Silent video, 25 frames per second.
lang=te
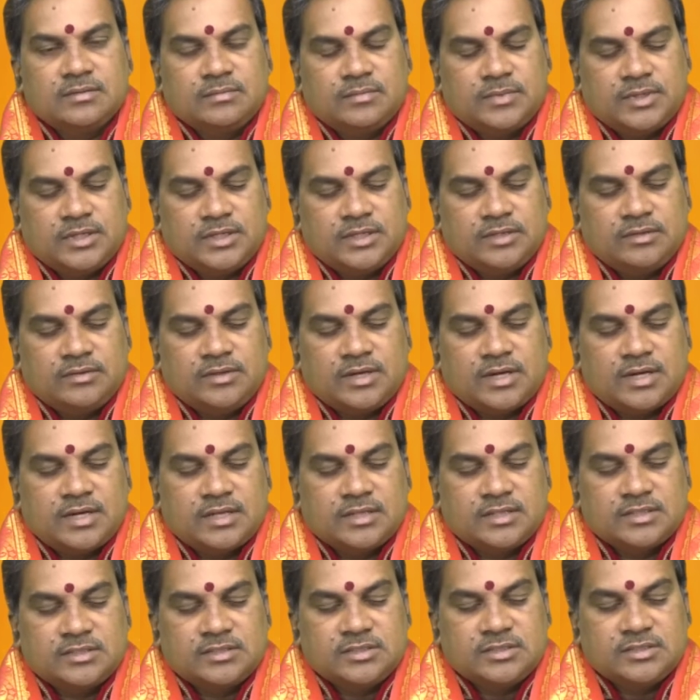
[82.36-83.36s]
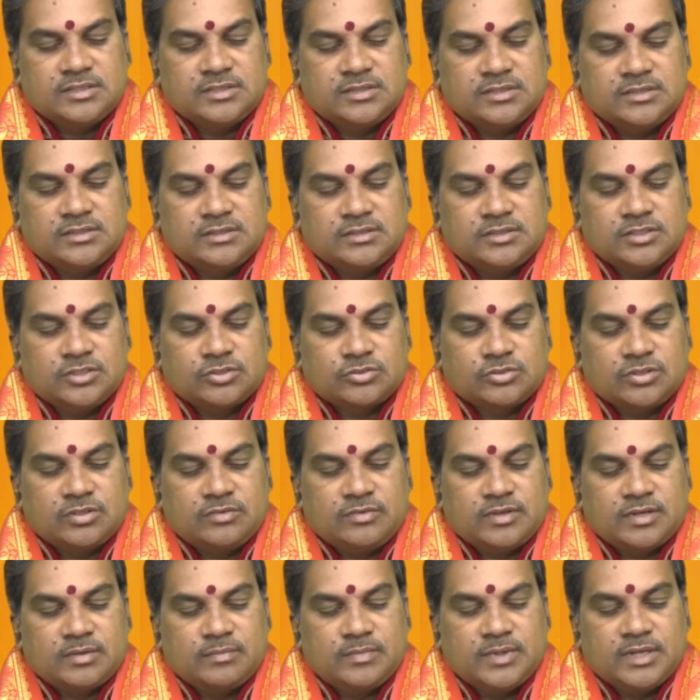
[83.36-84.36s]
మరి ఏకాదశి చేసుకునే
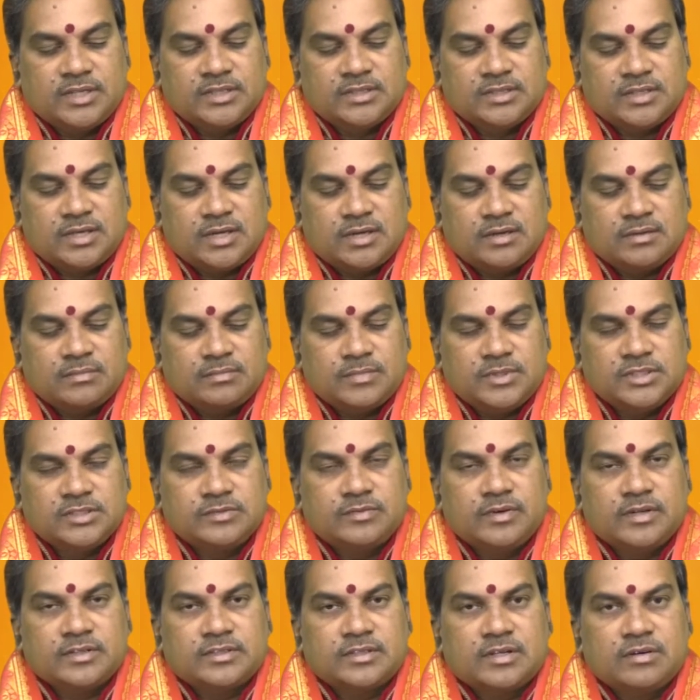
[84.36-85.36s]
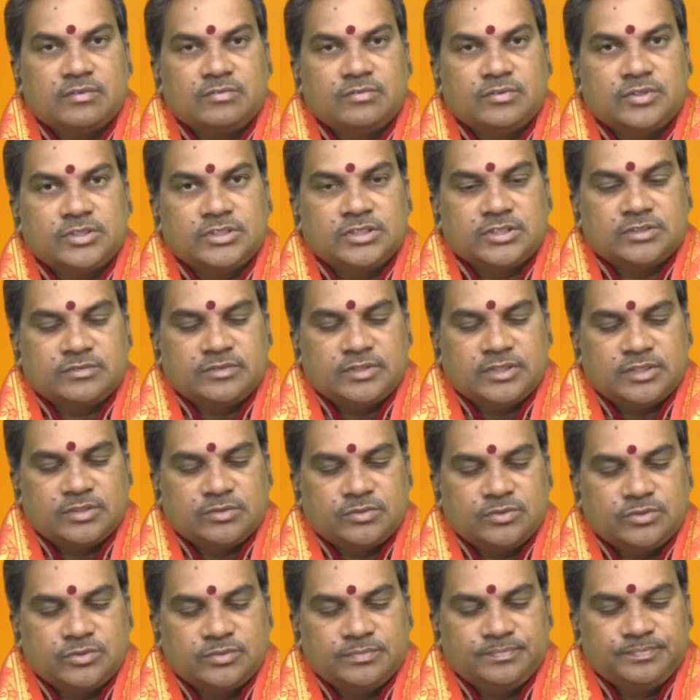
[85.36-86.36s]
వారికి మరింత మంచి ఫలితాలు వచ్చేటువంటి
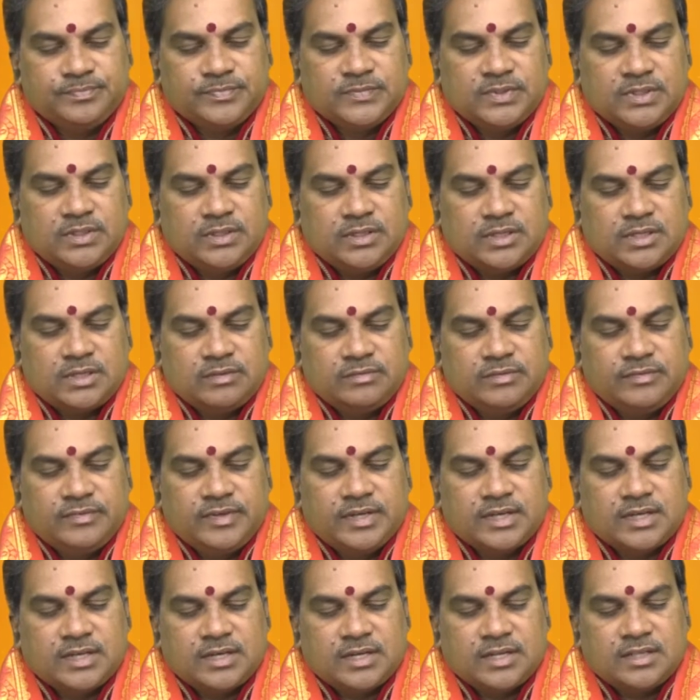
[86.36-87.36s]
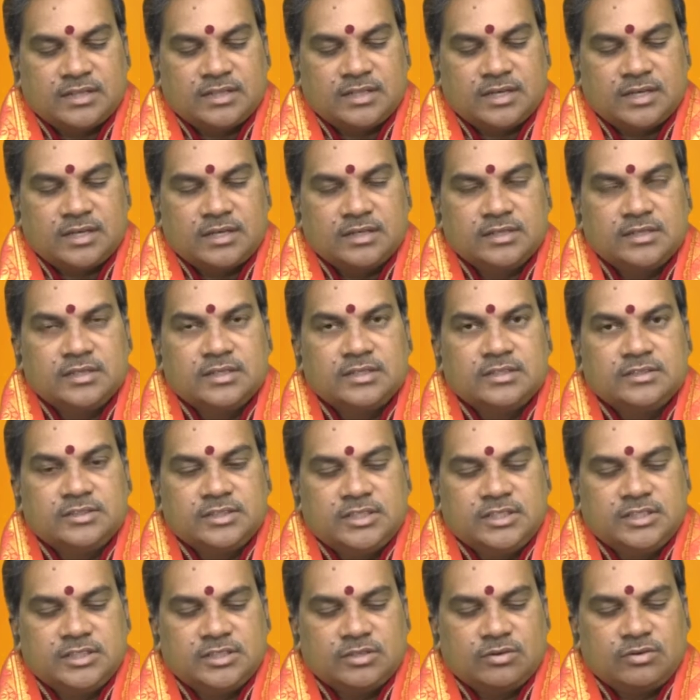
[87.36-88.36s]
రోజు ఇక వివేకానంద
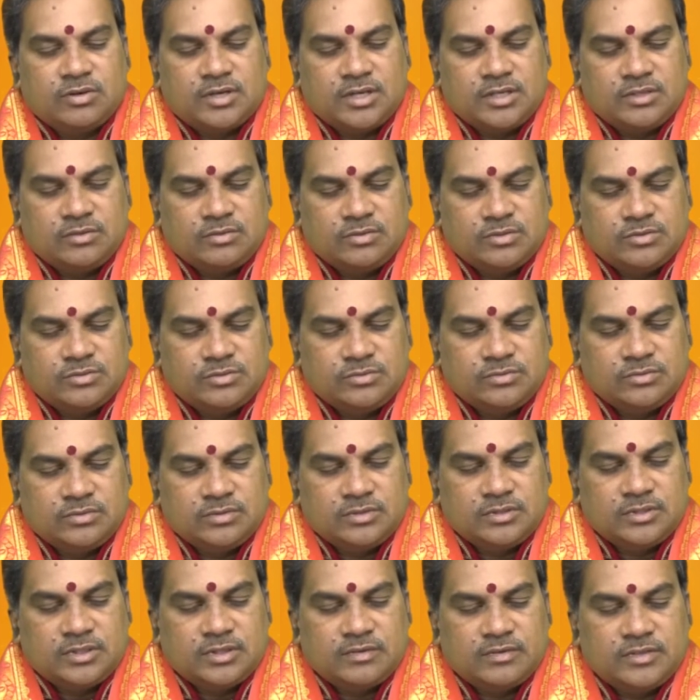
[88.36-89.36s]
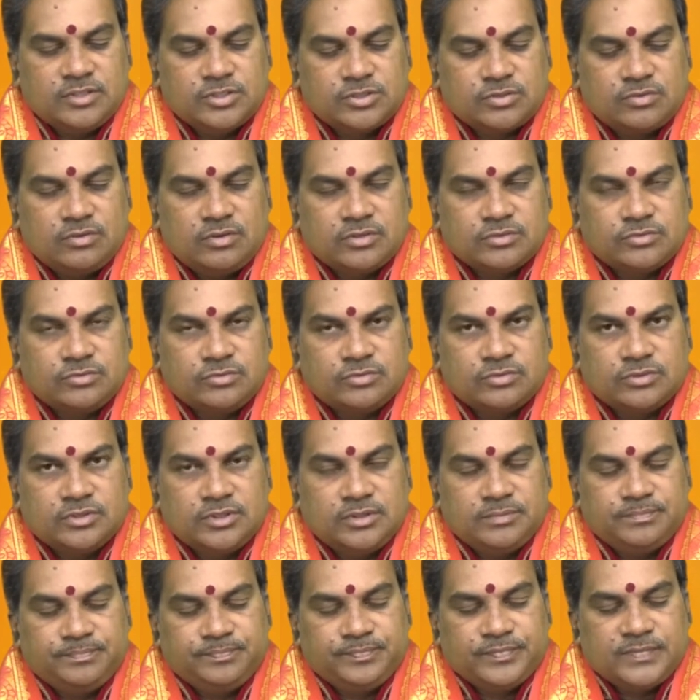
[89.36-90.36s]
జయంతి కూడా ఈరోజు నిర్వహించుకోవాల్సి ఉంటుంది
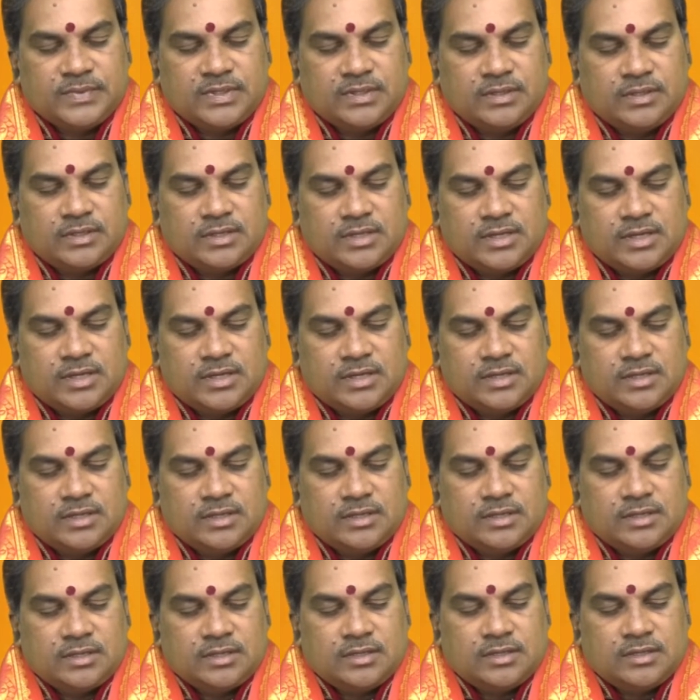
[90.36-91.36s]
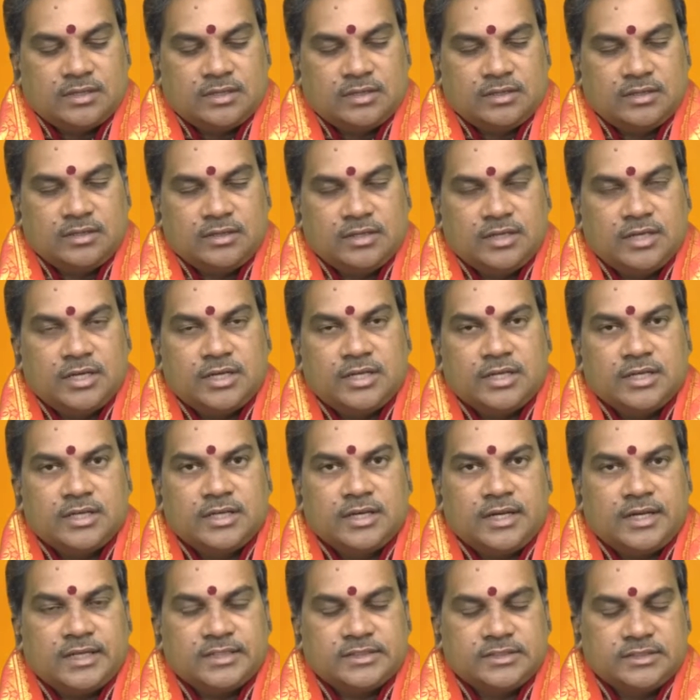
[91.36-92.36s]
ఇక ఈ నేటి
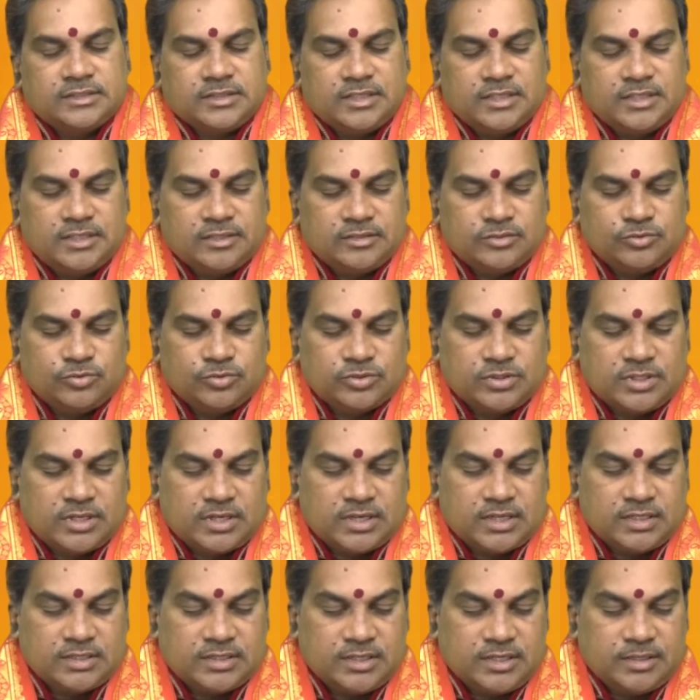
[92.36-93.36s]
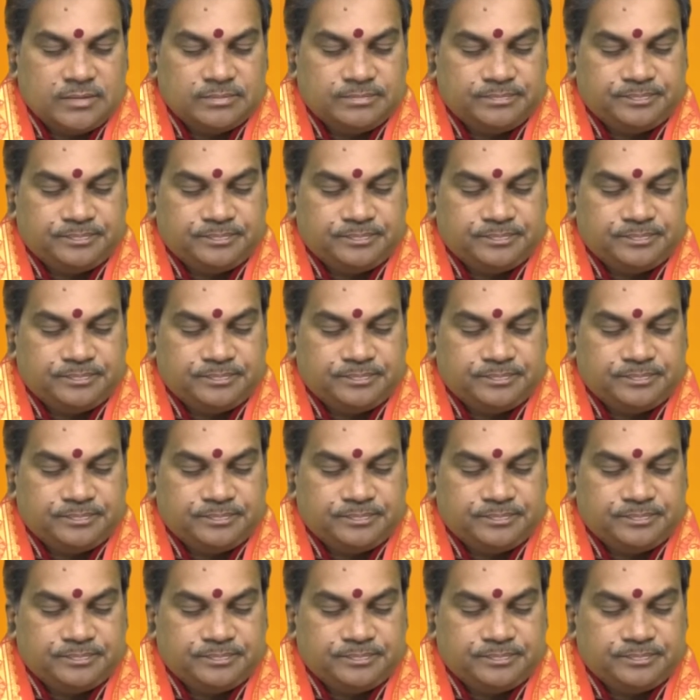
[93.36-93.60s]
గ్రహస్థితిని చూసినట్టయితే